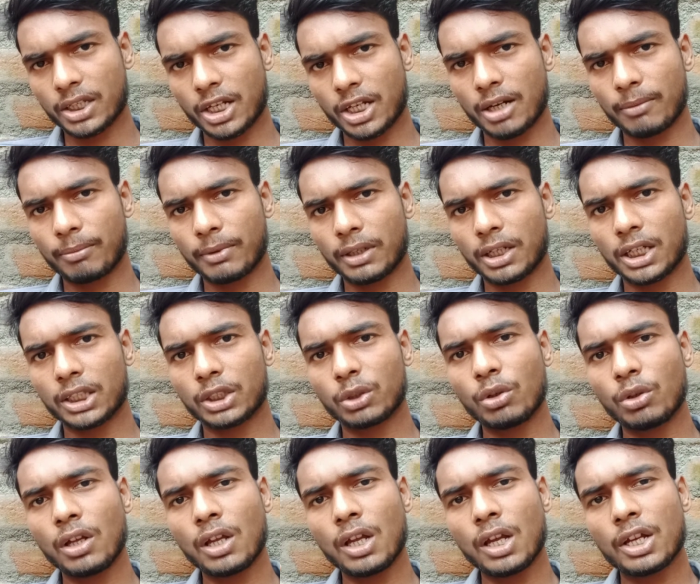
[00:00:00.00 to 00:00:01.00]
चैनल पर नए तो
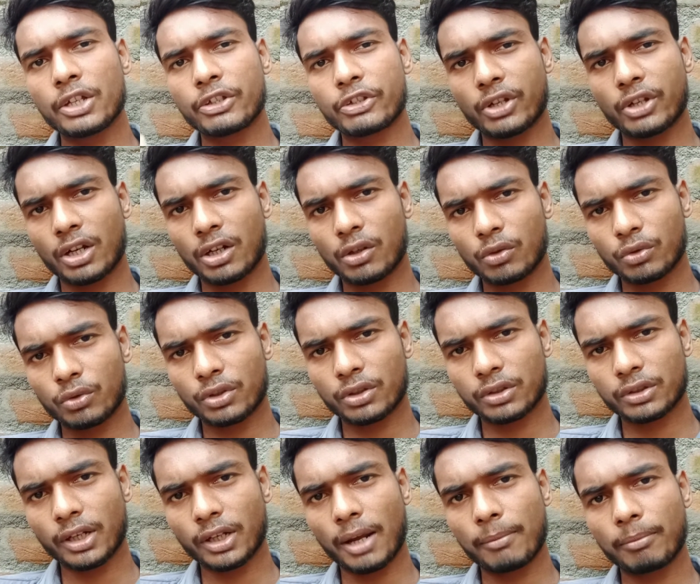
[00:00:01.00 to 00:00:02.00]
चैनल को
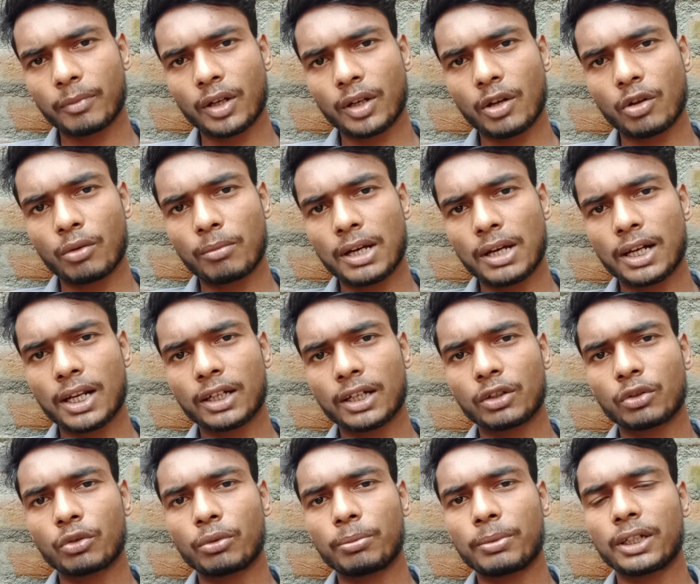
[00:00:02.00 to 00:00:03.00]
सब्सक्राइब करें और बेल
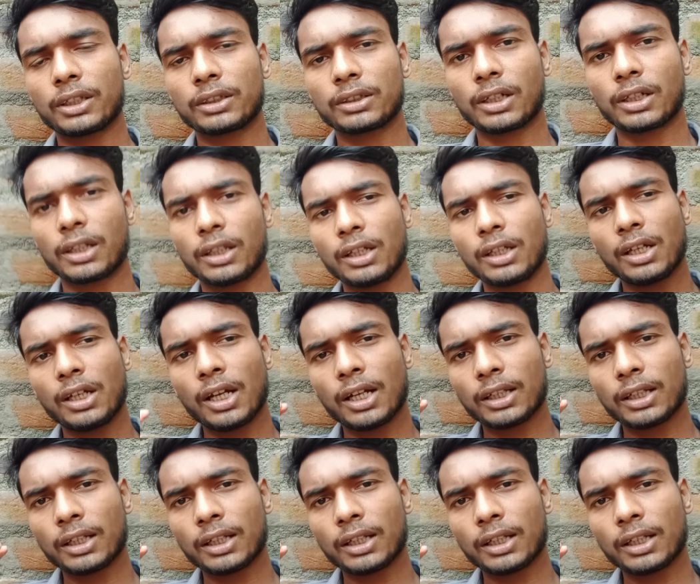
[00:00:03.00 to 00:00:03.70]
आइकन को प्रेस कर दें